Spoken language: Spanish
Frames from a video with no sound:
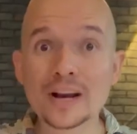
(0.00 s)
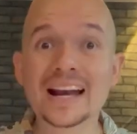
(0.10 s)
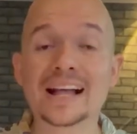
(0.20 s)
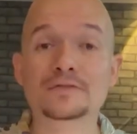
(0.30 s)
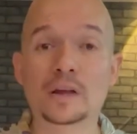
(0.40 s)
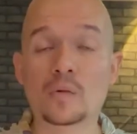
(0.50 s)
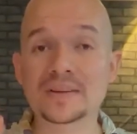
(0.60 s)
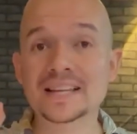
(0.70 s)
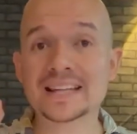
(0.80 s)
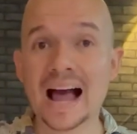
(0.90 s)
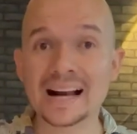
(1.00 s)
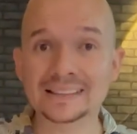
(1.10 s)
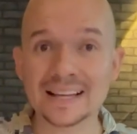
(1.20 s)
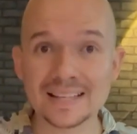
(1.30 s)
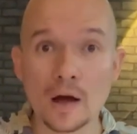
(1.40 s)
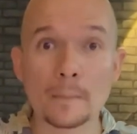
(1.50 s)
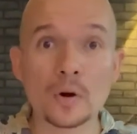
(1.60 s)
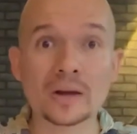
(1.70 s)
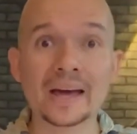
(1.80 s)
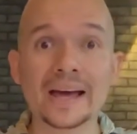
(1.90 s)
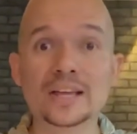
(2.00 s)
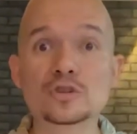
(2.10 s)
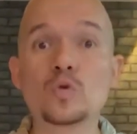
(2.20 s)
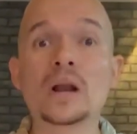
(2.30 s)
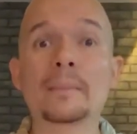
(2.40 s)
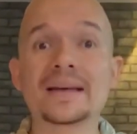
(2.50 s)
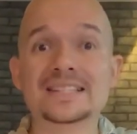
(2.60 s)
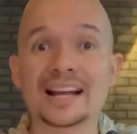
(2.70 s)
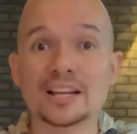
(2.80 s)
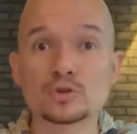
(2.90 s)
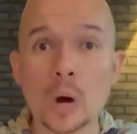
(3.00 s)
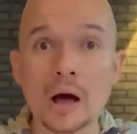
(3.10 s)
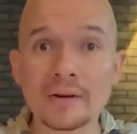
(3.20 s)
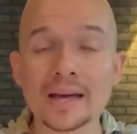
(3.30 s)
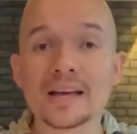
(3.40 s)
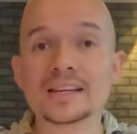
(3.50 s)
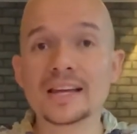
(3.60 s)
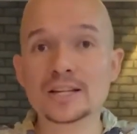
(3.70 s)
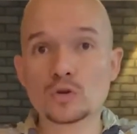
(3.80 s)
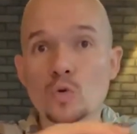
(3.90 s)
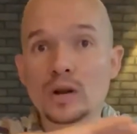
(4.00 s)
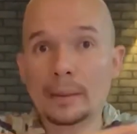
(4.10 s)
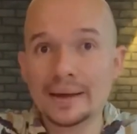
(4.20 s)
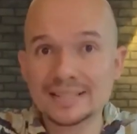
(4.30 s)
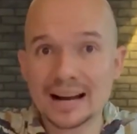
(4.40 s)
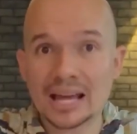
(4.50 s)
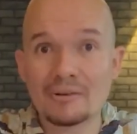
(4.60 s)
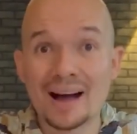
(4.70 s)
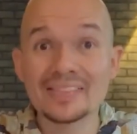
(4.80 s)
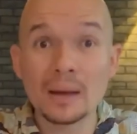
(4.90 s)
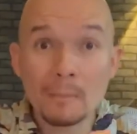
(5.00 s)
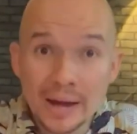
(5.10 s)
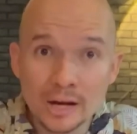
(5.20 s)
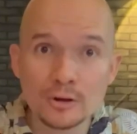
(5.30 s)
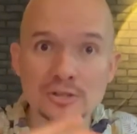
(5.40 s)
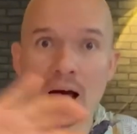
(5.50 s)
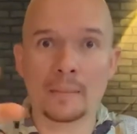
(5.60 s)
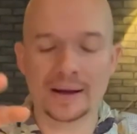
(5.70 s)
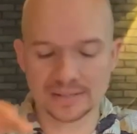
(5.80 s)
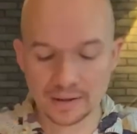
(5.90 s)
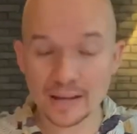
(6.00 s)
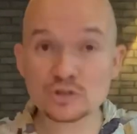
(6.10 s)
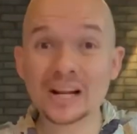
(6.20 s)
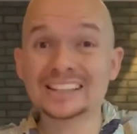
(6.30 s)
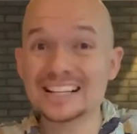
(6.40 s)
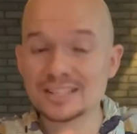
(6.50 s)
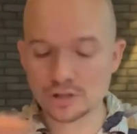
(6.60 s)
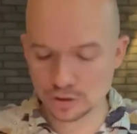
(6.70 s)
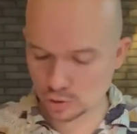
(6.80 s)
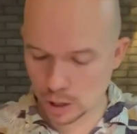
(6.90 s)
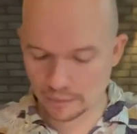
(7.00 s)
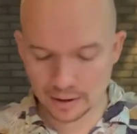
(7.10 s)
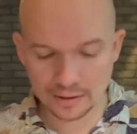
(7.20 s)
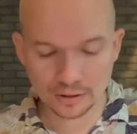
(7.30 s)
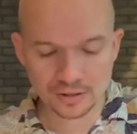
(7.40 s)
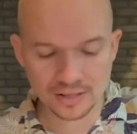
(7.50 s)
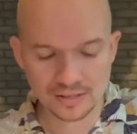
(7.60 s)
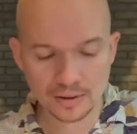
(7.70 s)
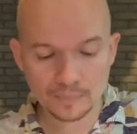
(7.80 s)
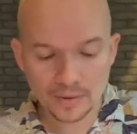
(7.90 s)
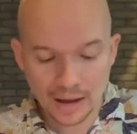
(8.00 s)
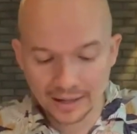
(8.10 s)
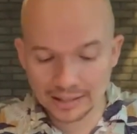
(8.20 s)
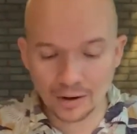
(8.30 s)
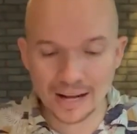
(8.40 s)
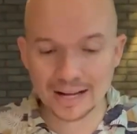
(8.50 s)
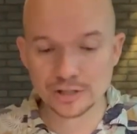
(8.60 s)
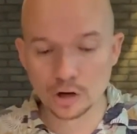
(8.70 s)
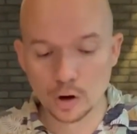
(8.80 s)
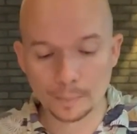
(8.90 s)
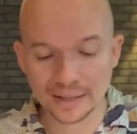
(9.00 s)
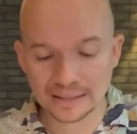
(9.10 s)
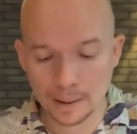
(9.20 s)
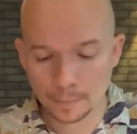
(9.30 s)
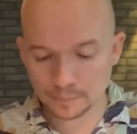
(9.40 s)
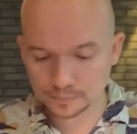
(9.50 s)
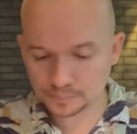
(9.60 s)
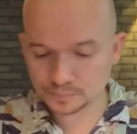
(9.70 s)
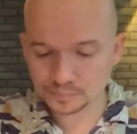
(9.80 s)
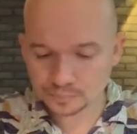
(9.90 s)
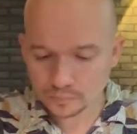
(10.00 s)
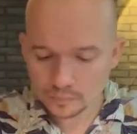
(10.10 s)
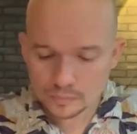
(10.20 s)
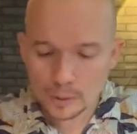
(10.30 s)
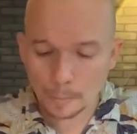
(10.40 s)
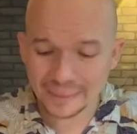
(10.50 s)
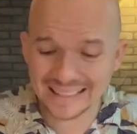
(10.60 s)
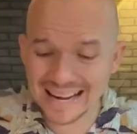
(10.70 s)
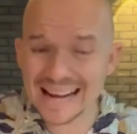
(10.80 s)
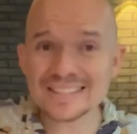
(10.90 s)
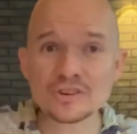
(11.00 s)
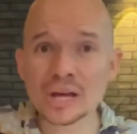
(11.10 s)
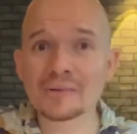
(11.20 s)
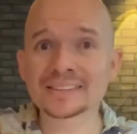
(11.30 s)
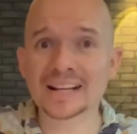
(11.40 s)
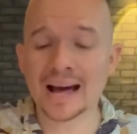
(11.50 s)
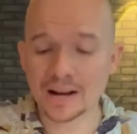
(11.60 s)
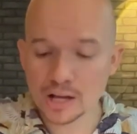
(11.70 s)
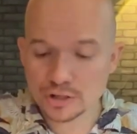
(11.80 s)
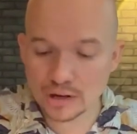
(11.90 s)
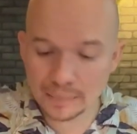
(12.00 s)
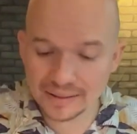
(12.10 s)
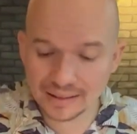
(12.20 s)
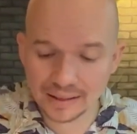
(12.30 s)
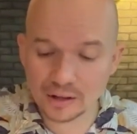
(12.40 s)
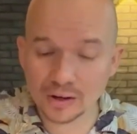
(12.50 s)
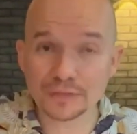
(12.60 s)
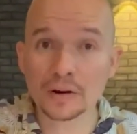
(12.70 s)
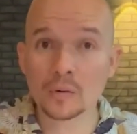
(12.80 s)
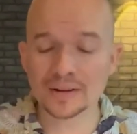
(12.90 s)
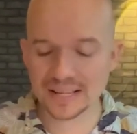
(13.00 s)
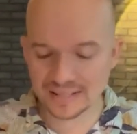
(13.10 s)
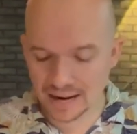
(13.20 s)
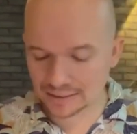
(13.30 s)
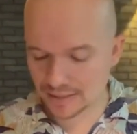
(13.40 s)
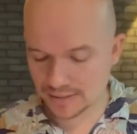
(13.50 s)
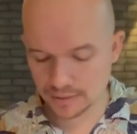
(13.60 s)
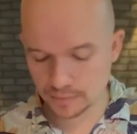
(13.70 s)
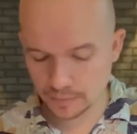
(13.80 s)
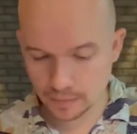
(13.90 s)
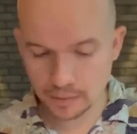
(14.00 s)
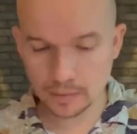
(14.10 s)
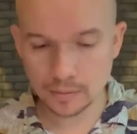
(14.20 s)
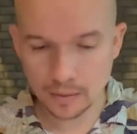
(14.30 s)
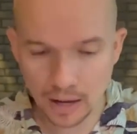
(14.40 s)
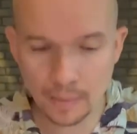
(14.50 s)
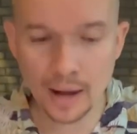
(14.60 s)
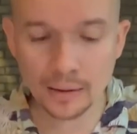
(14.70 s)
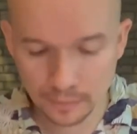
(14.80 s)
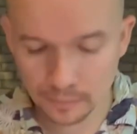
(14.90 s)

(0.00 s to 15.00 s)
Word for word: las frecuencias altas porque es una mezcla suave y es una mezcla que va de menos a más. Es una transición suave. Entonces, aquí tengo la canción completa y la canción que va a entrar solamente le dejo las frecuencias altas. Ahí va.